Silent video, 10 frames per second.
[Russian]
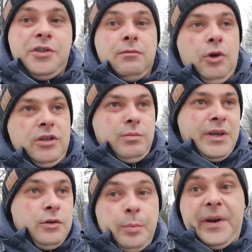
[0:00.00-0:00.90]
удивлен
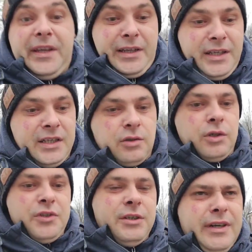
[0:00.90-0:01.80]
был. Ну, приятное
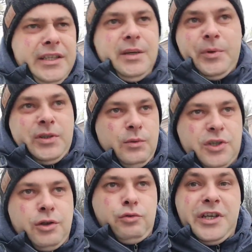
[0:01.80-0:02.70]
такое удивление,
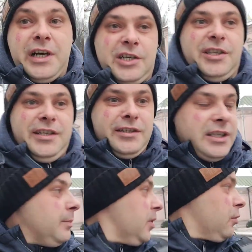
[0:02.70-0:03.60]
потому что ну, не каждый день
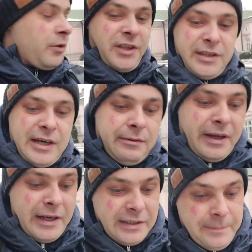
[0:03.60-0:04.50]
тебе подходят и
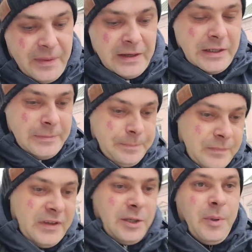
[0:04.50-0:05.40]
говорят,
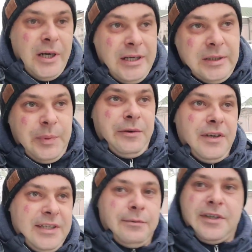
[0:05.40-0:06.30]
типа,
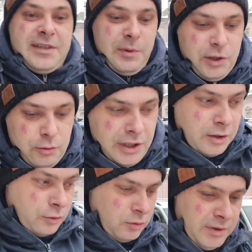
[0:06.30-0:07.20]
привет, я вас смотрю
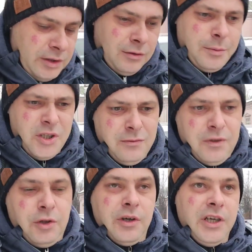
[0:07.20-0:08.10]
на ютубе. Ну, в
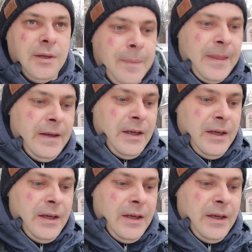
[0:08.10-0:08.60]
общем, в итоге